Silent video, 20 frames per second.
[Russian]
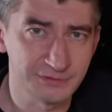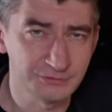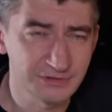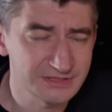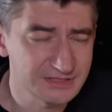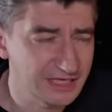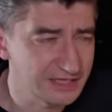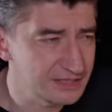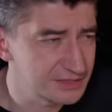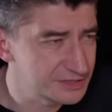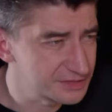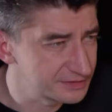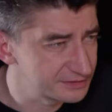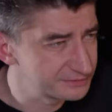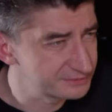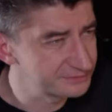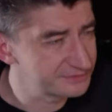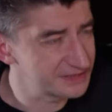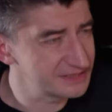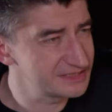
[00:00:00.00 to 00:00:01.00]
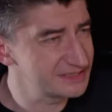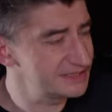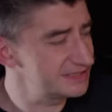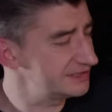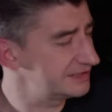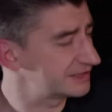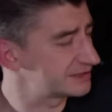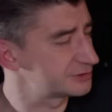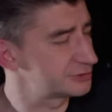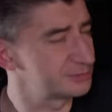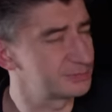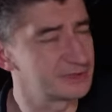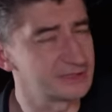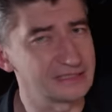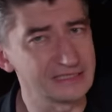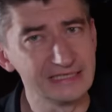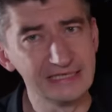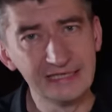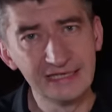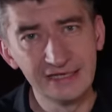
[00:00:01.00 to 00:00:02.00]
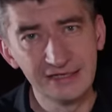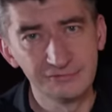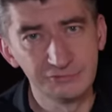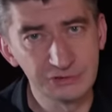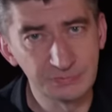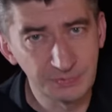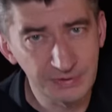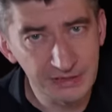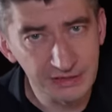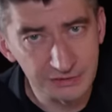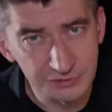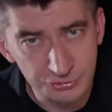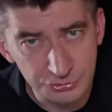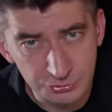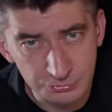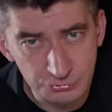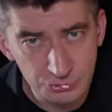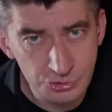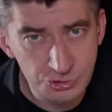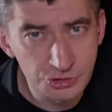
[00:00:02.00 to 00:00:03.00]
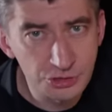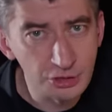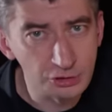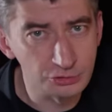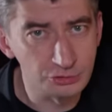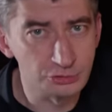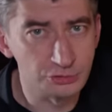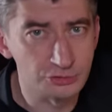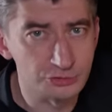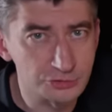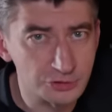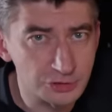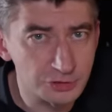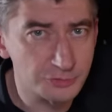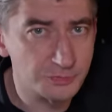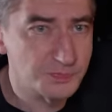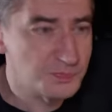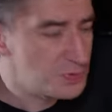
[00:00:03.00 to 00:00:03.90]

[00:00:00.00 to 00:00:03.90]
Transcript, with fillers: И у нас, конечно, в России особенно, вот принято, что мужик должен